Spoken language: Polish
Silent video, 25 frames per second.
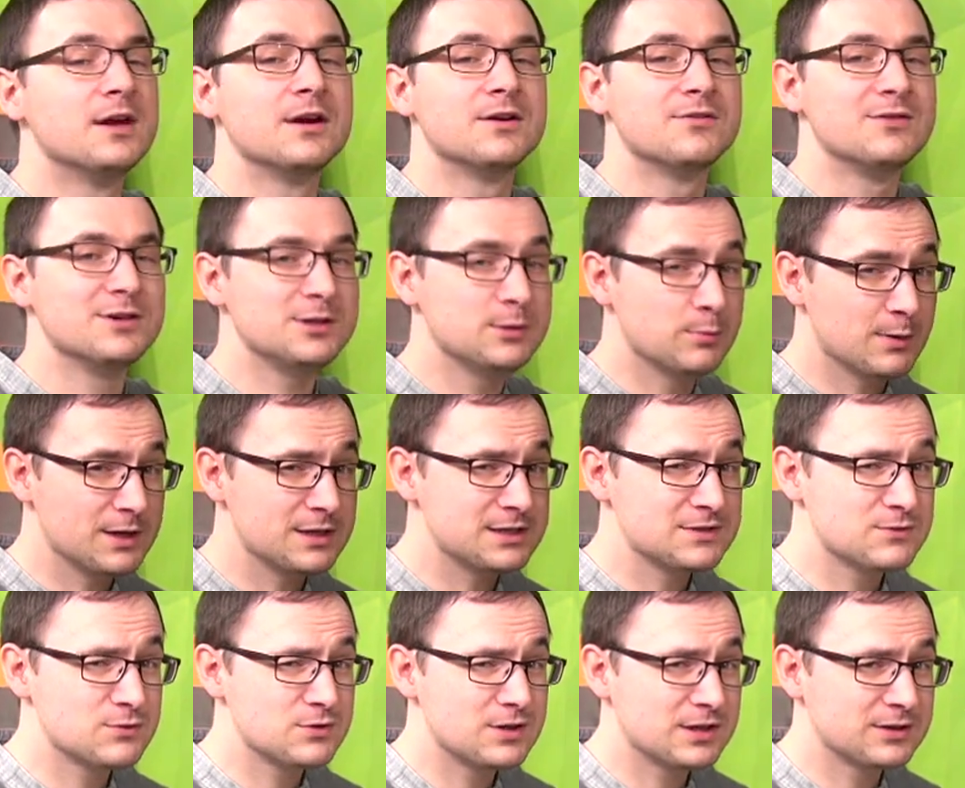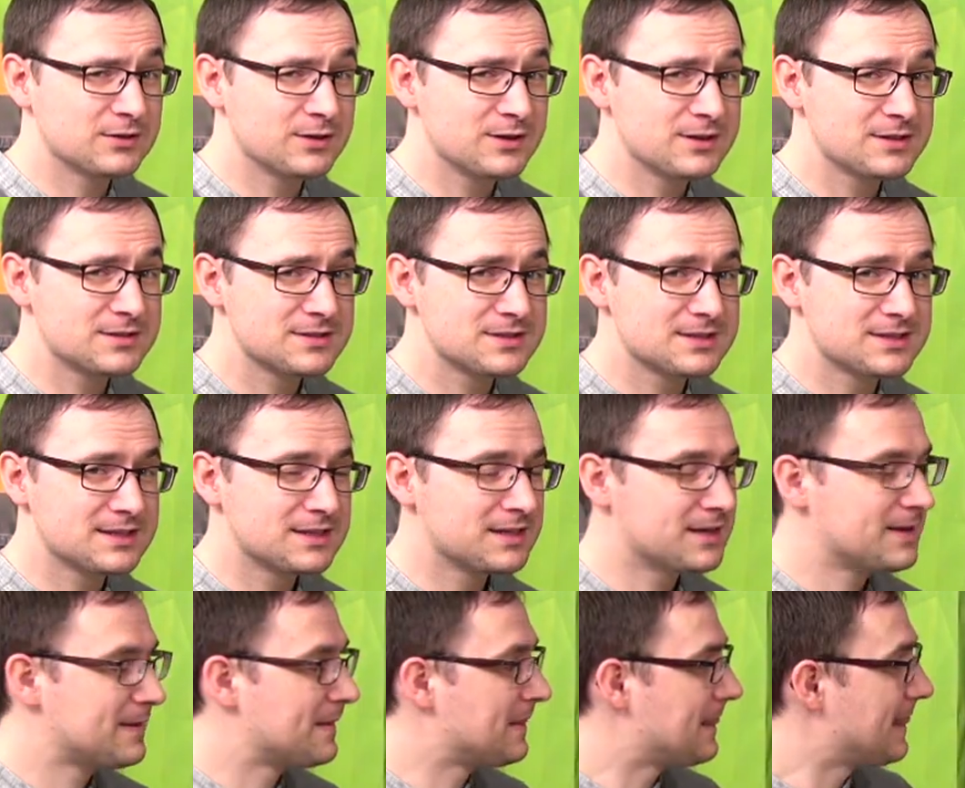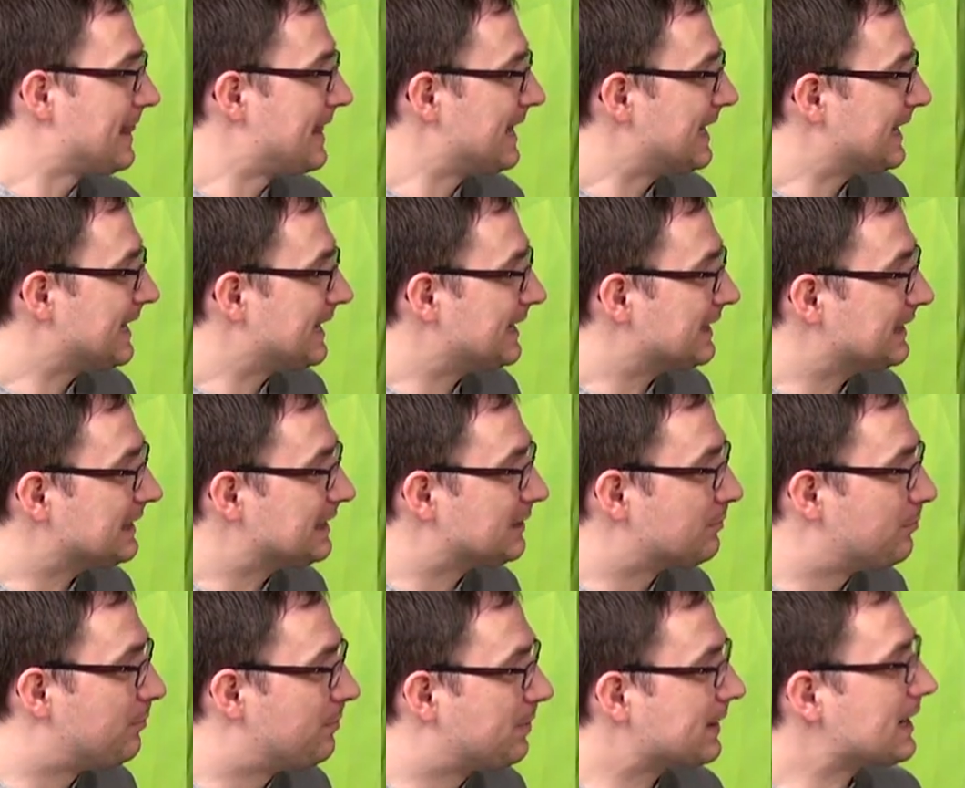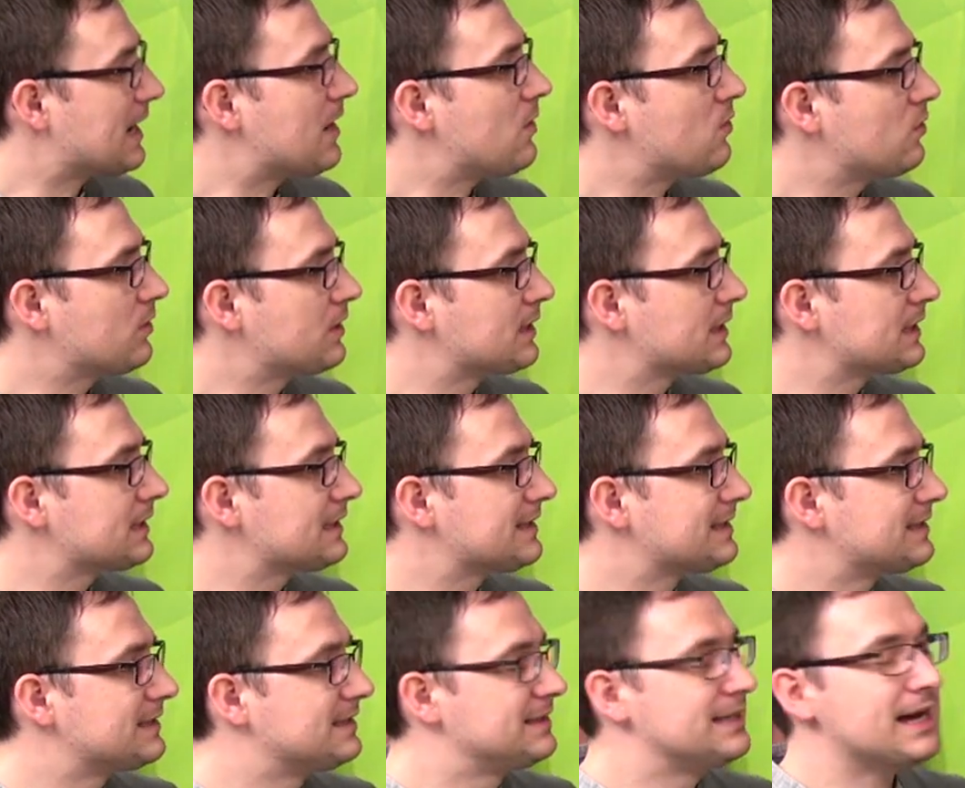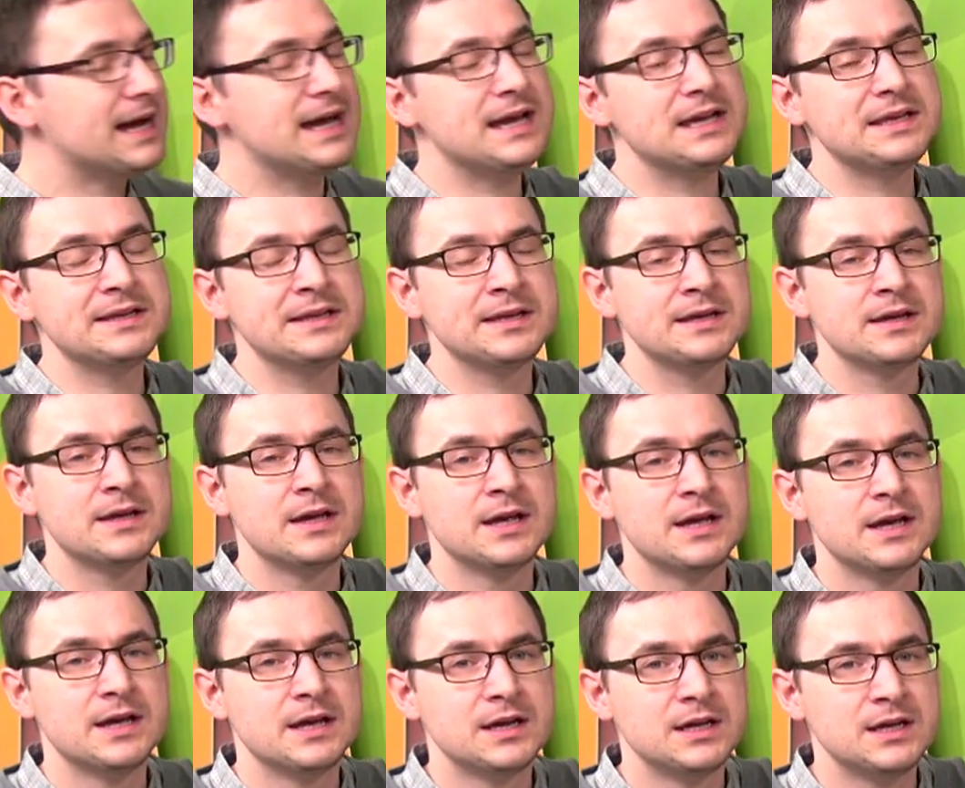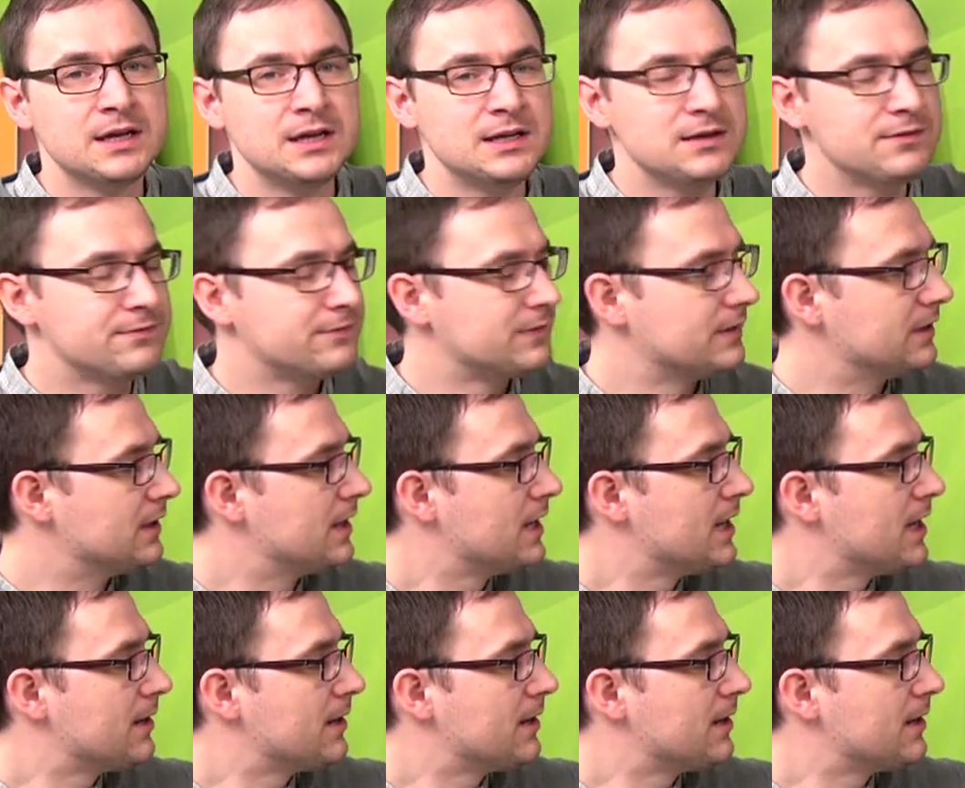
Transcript: Wiecie Państwo, jak to jest? Ich brauche deine Hilfe.